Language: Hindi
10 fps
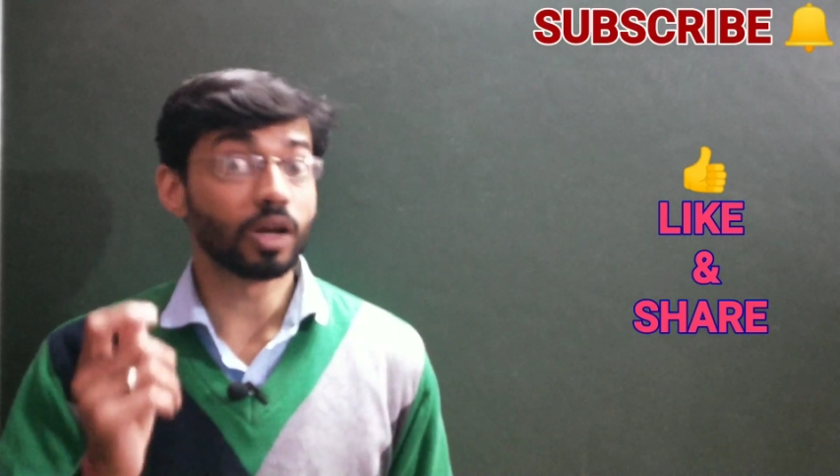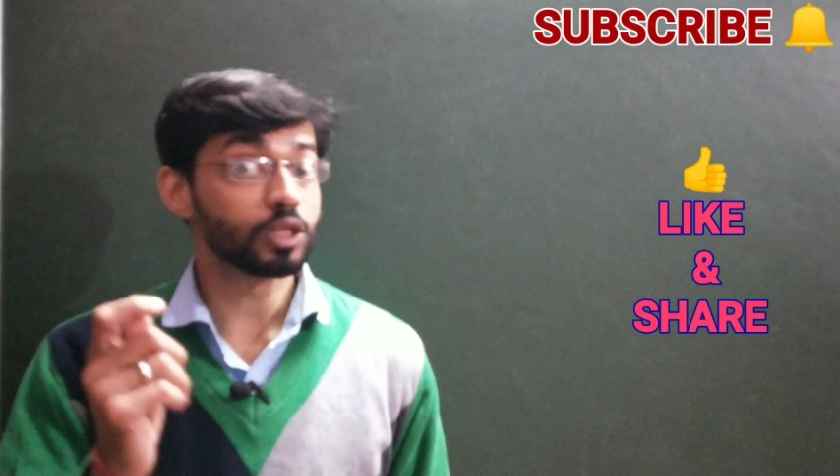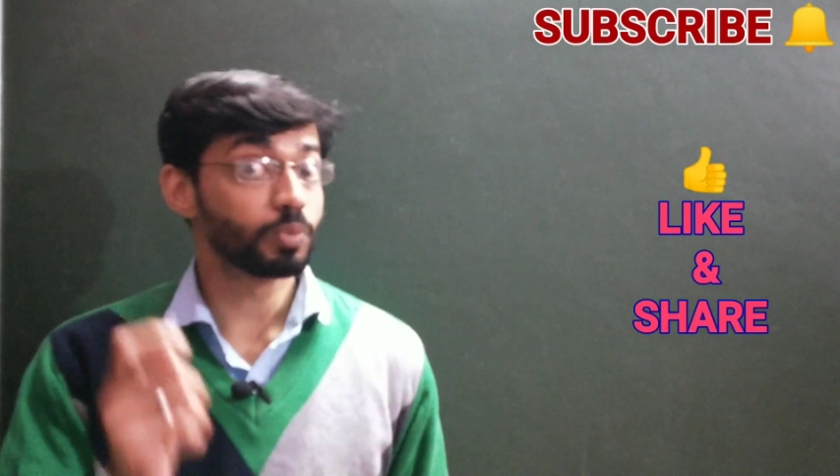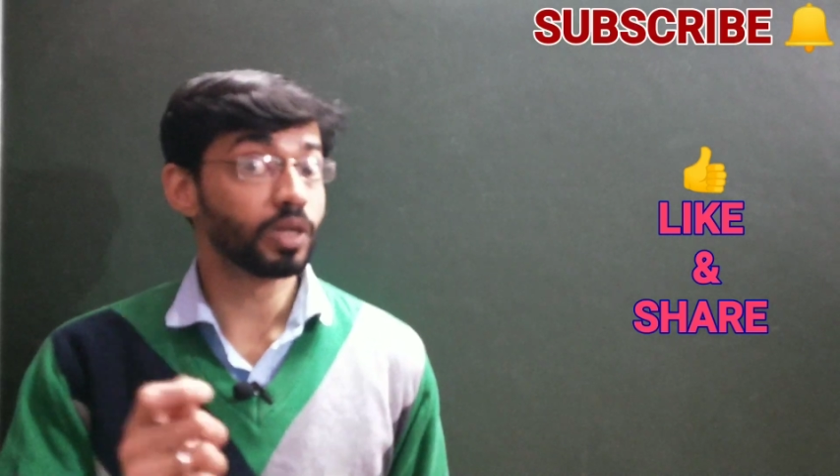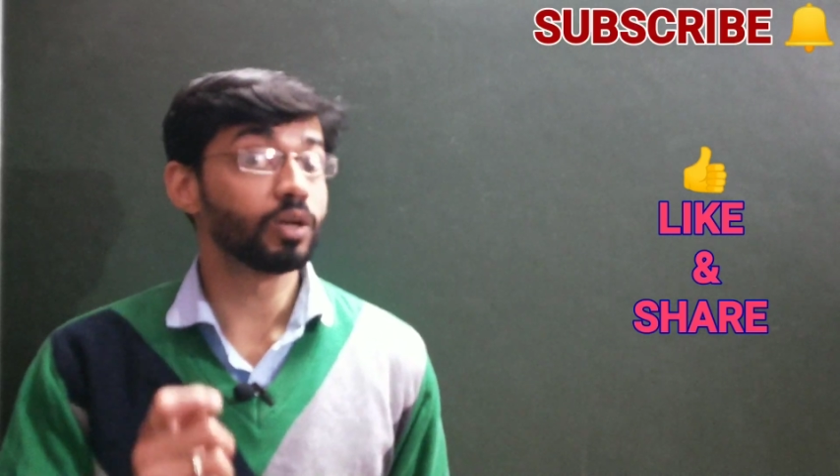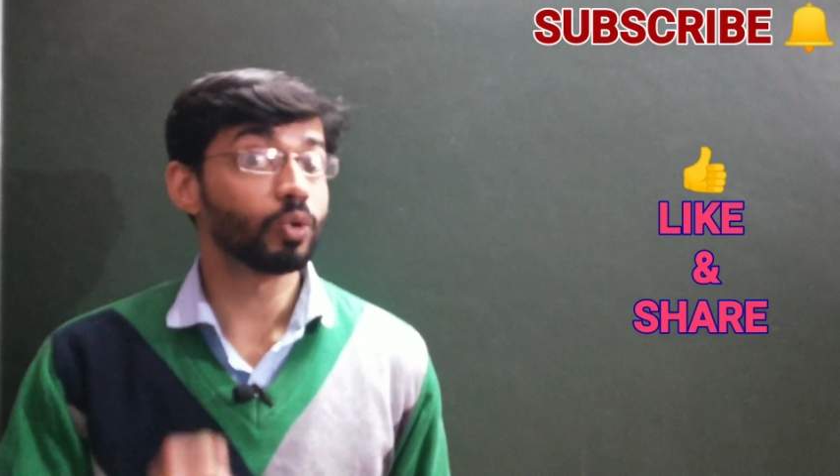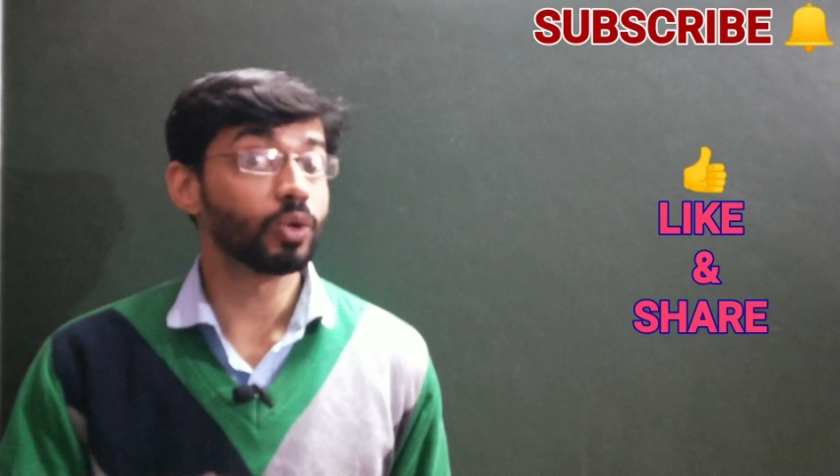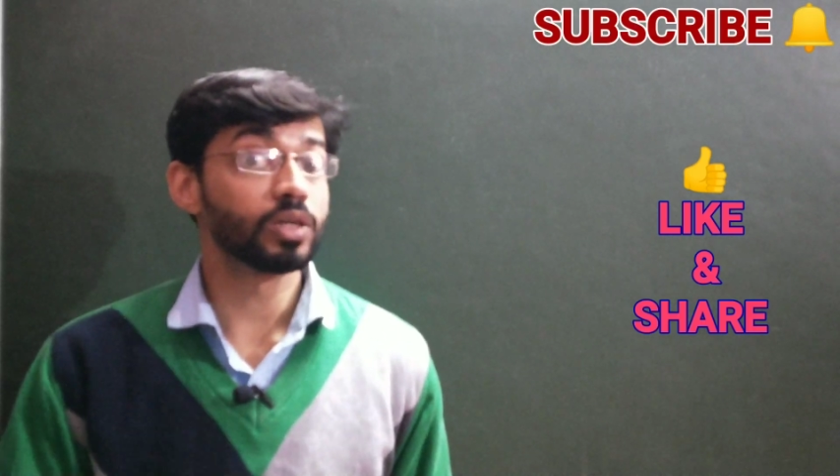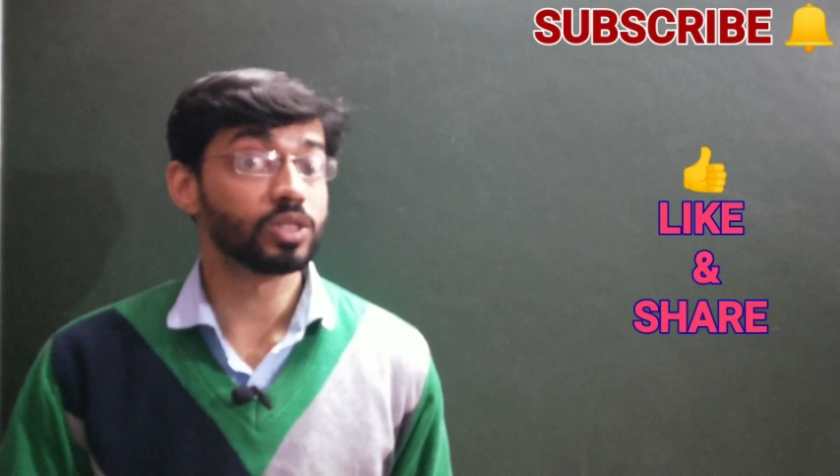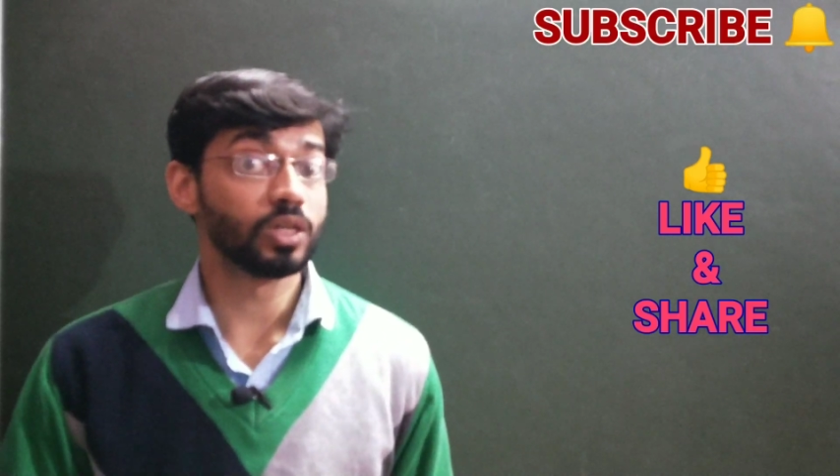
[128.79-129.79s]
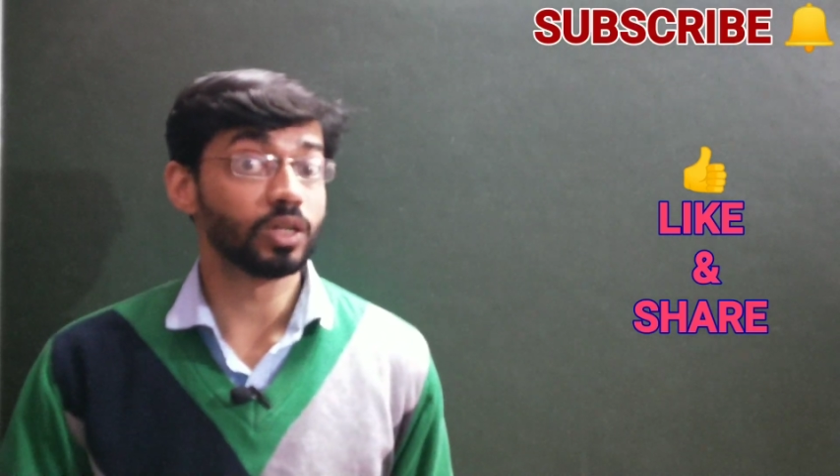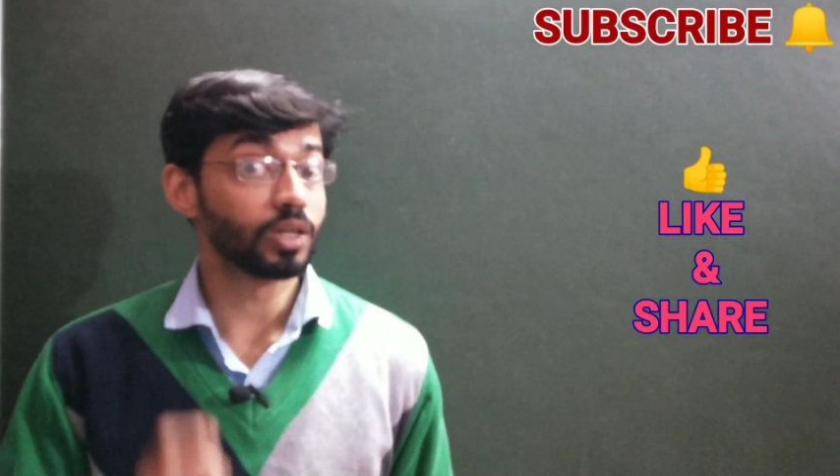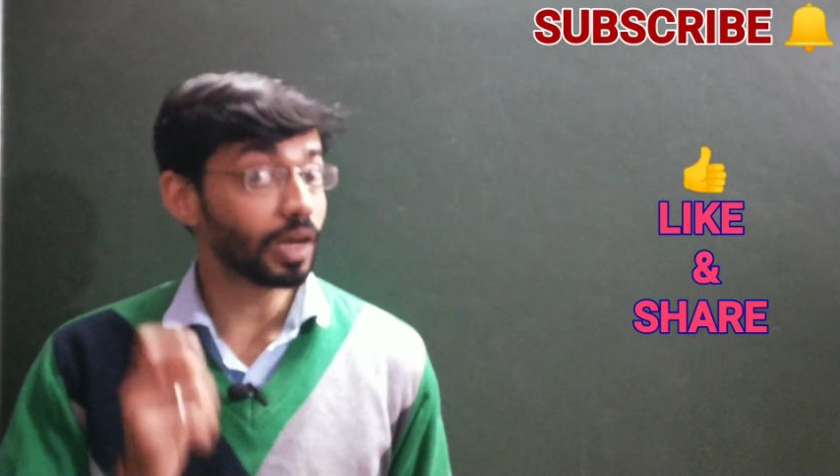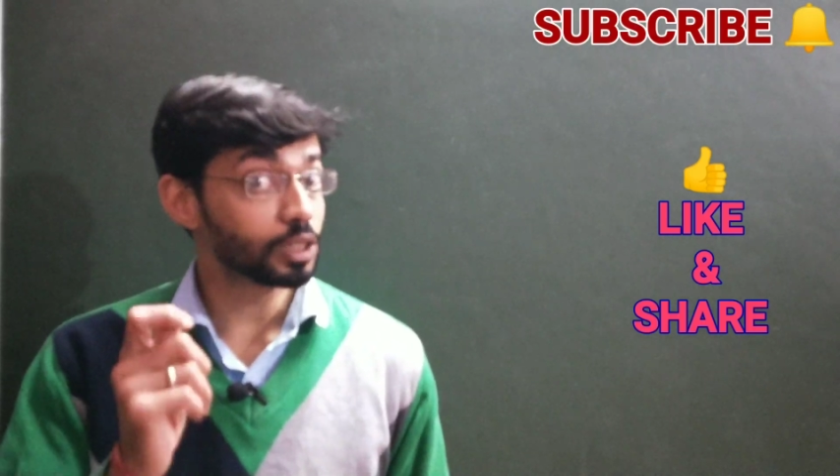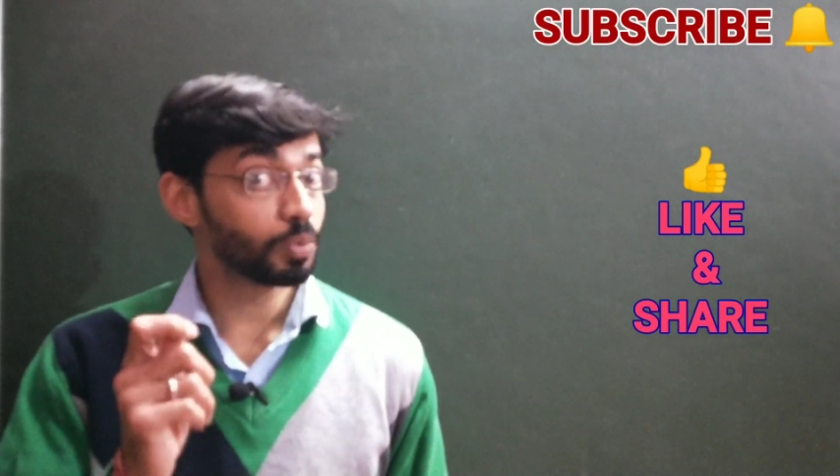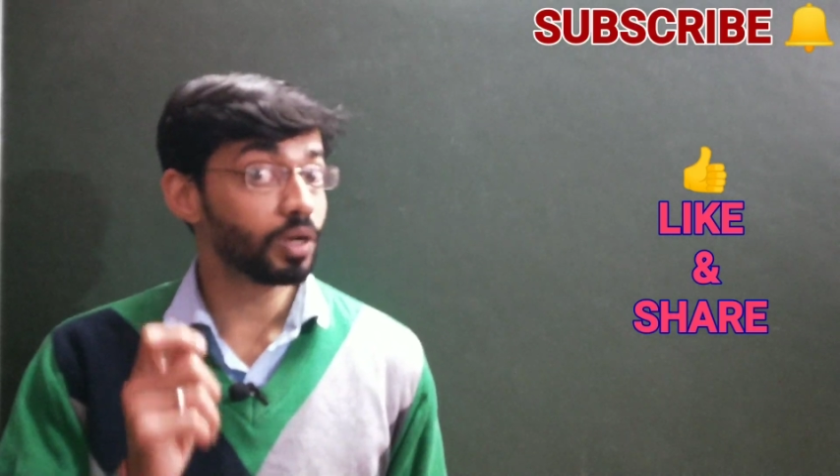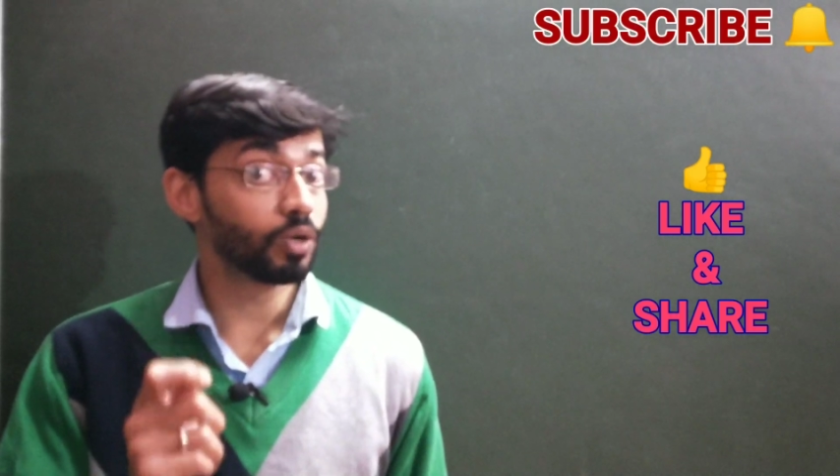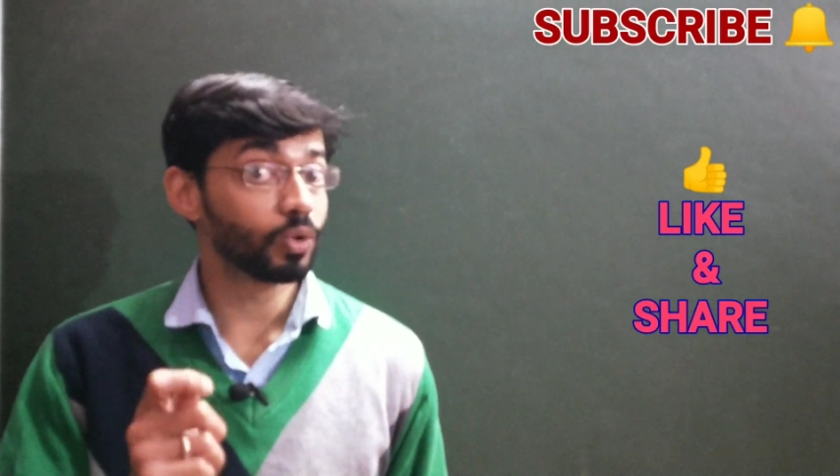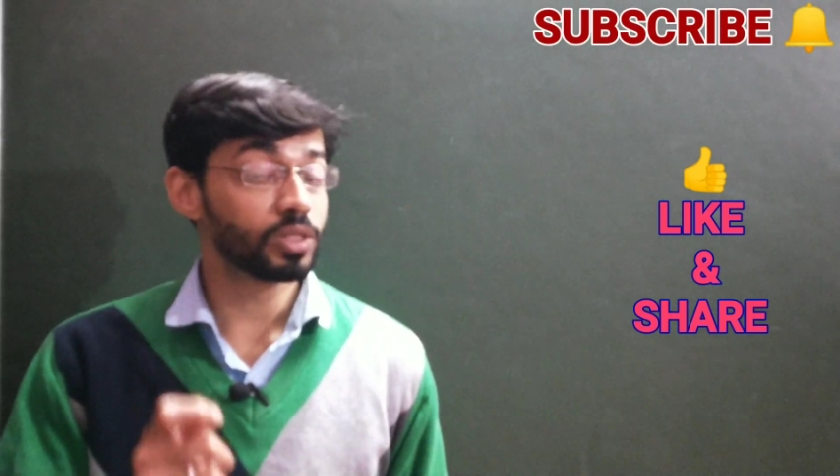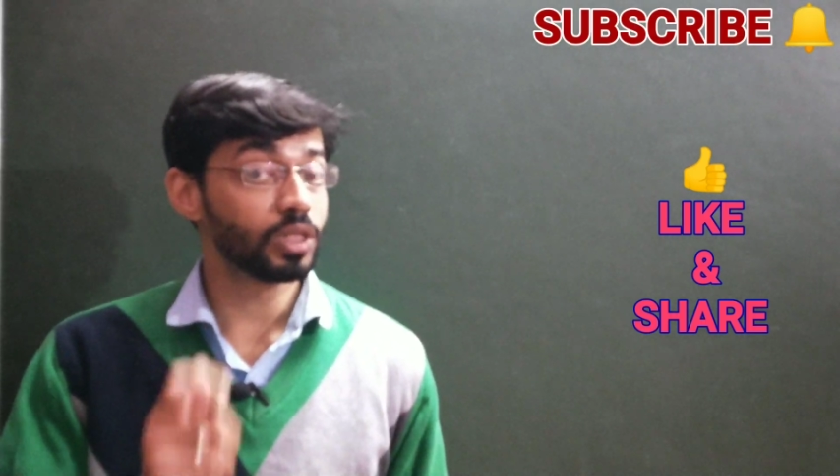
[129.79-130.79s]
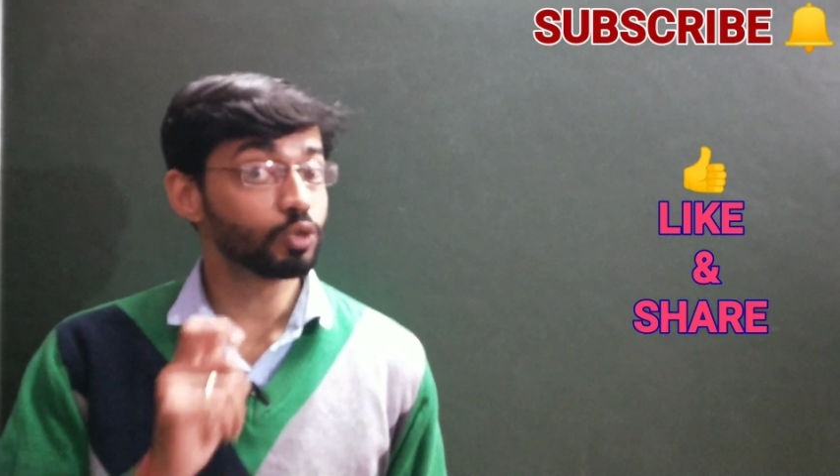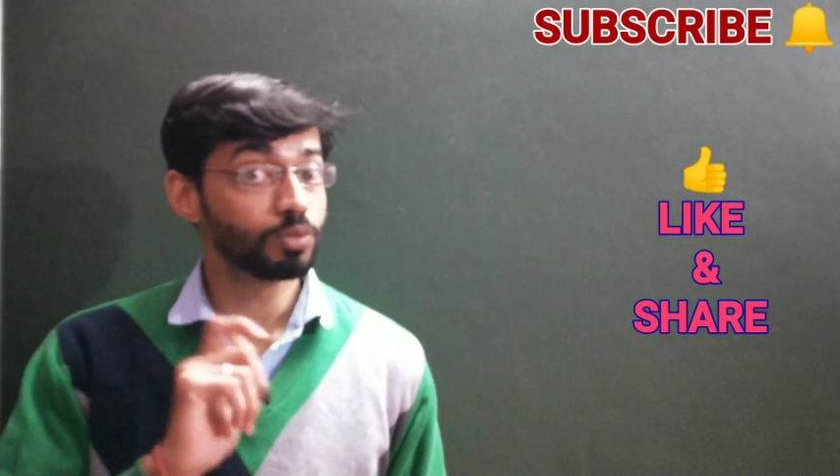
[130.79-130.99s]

ट्रांसपेरेंट होना चाहिए ट्रांसपेरेंट होना चाहिए